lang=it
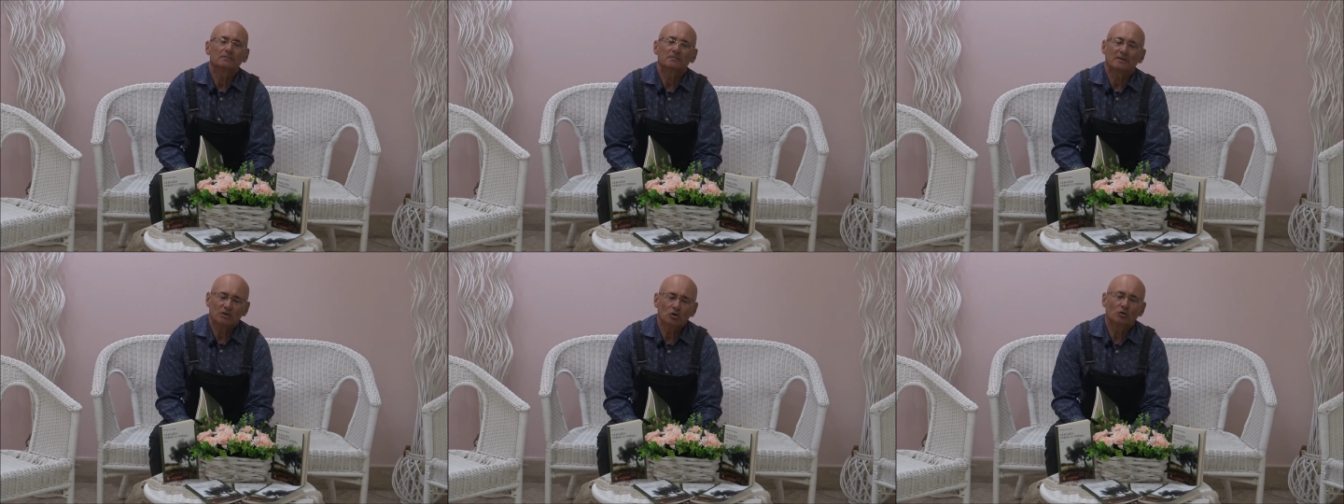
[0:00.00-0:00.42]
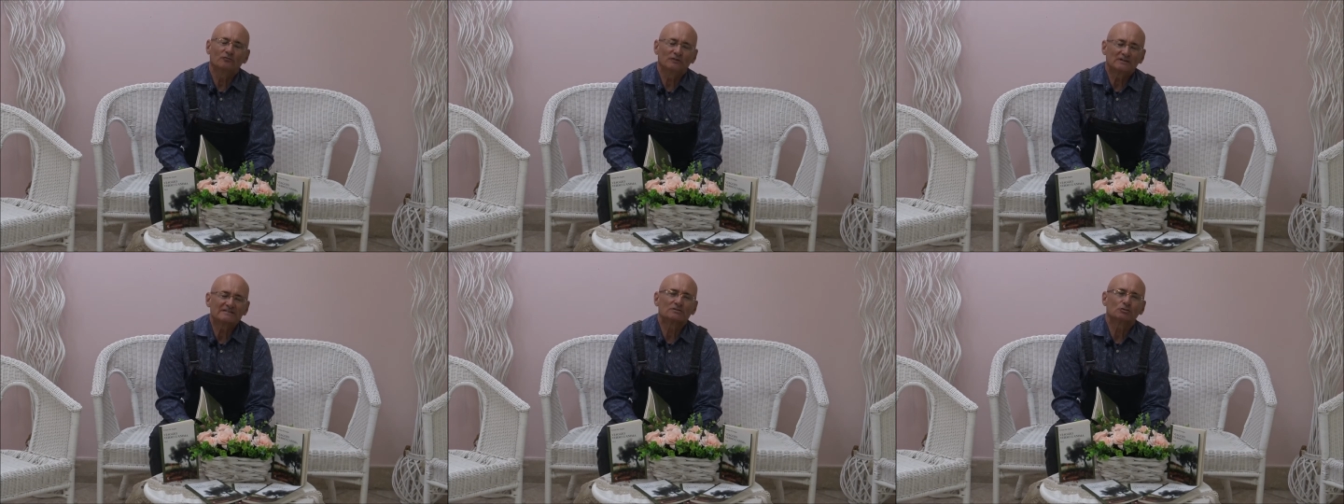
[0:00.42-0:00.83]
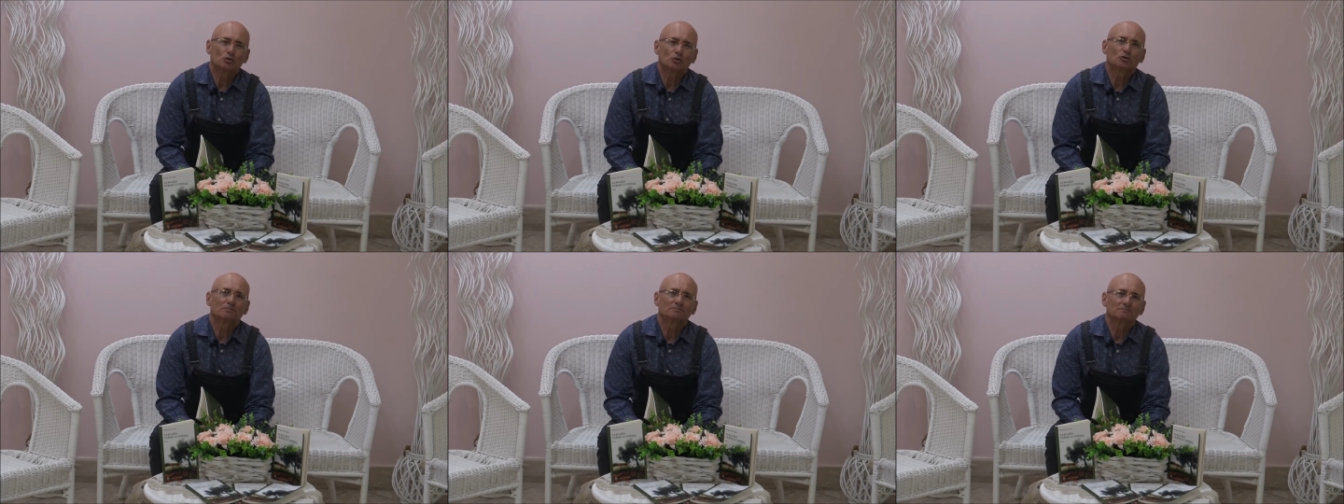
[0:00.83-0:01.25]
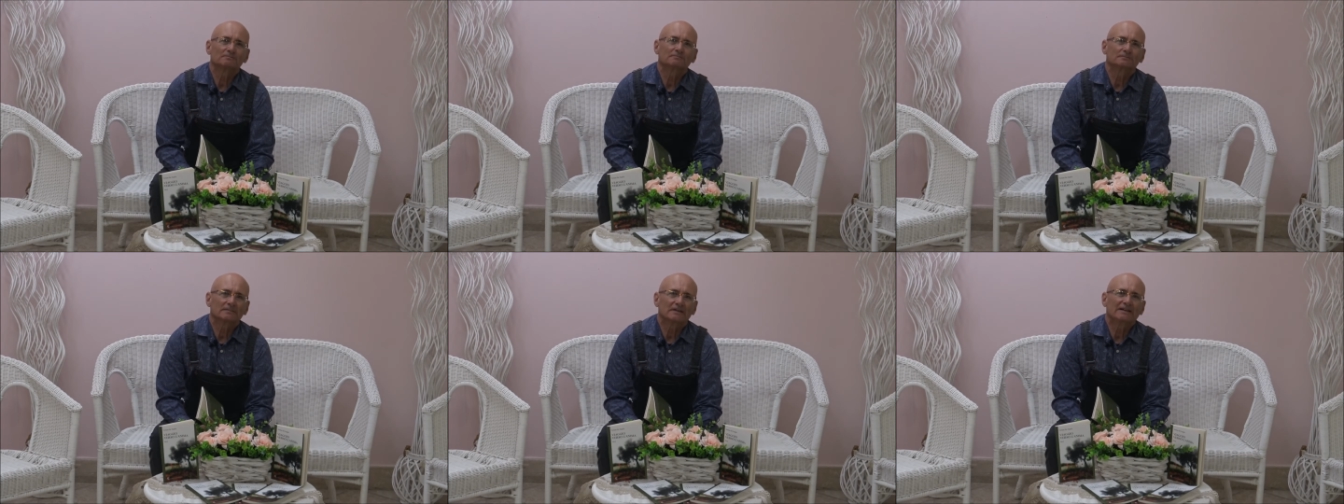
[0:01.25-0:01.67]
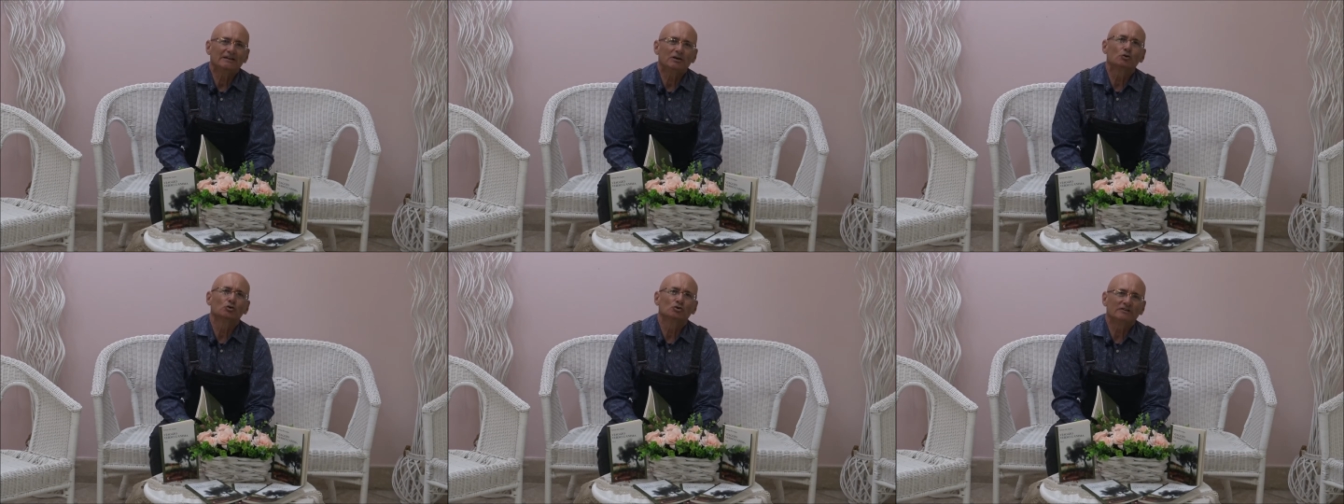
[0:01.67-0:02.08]
Io ho visto
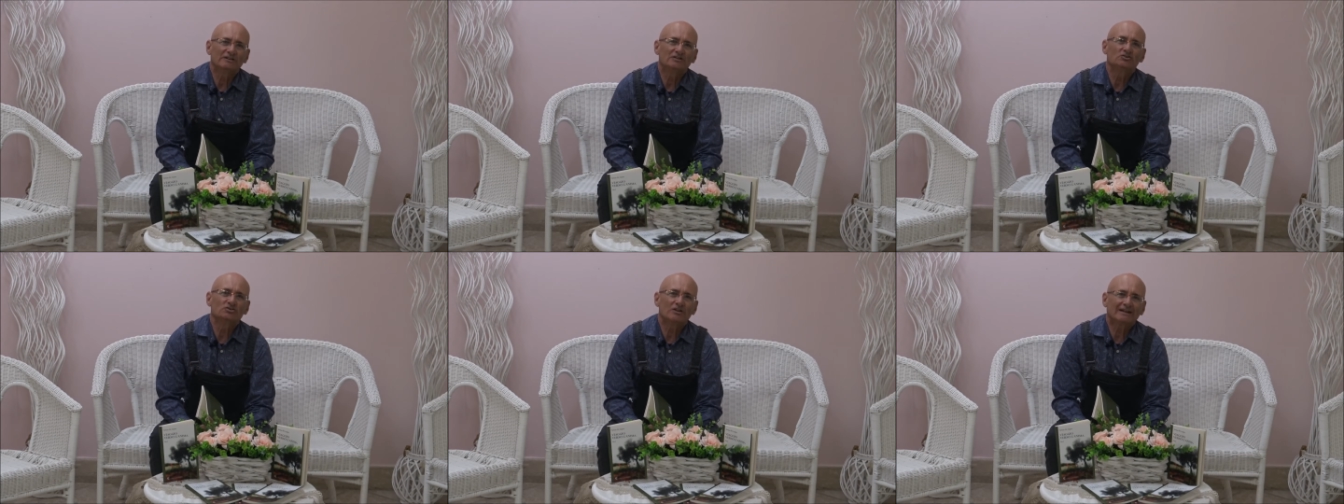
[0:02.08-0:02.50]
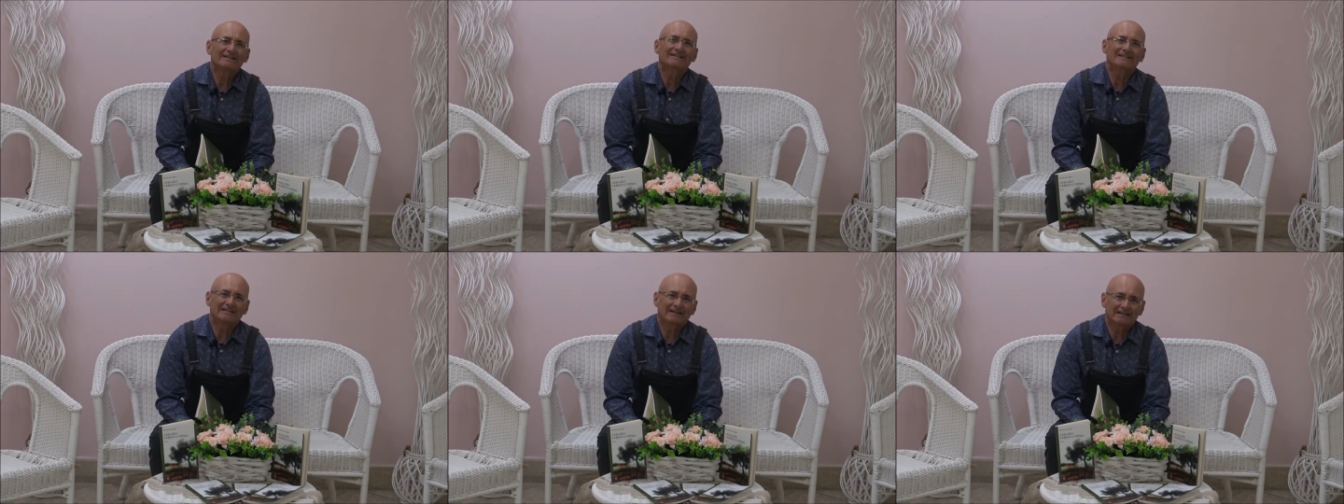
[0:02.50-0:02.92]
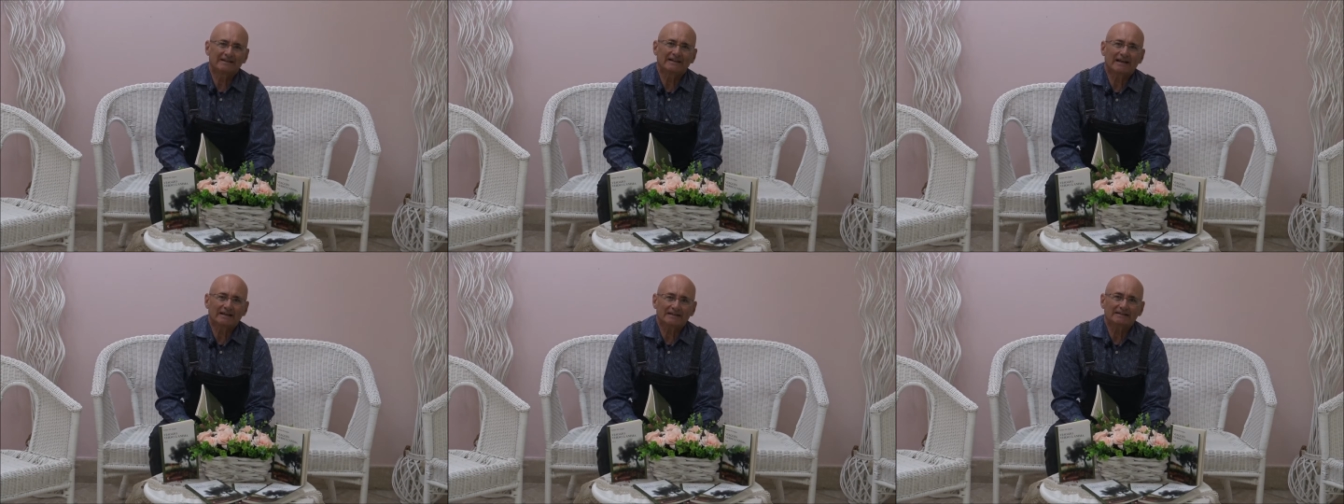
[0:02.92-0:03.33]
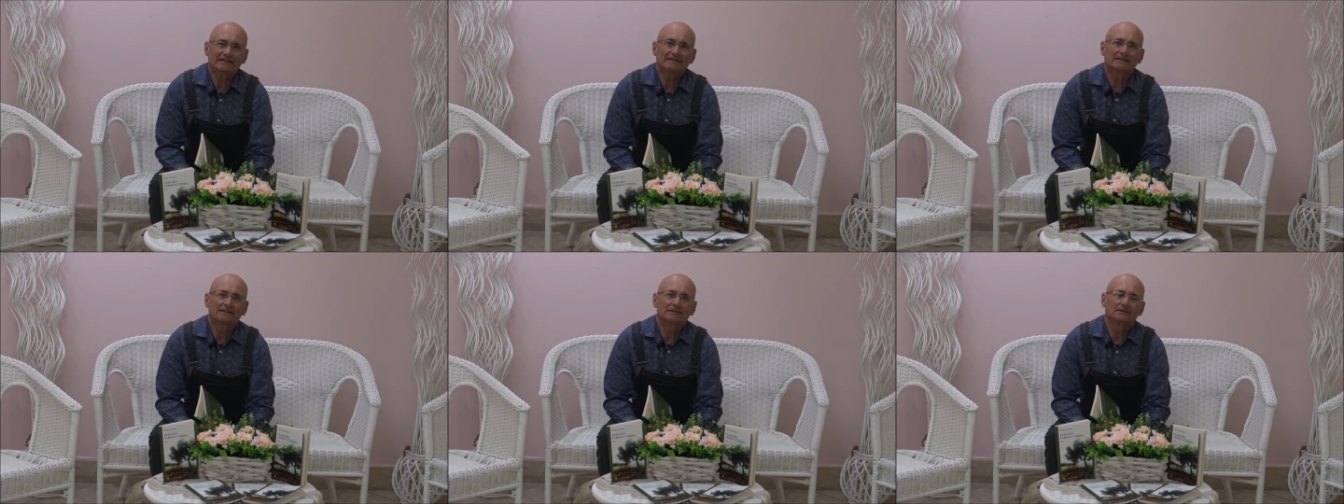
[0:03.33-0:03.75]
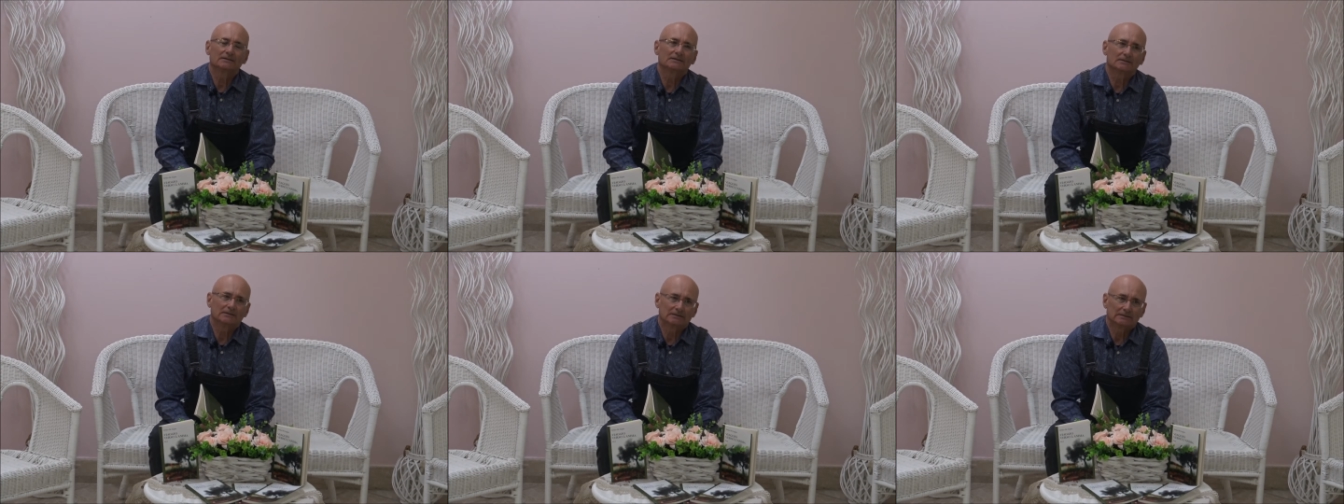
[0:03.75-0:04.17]
i contingenti italiani eh,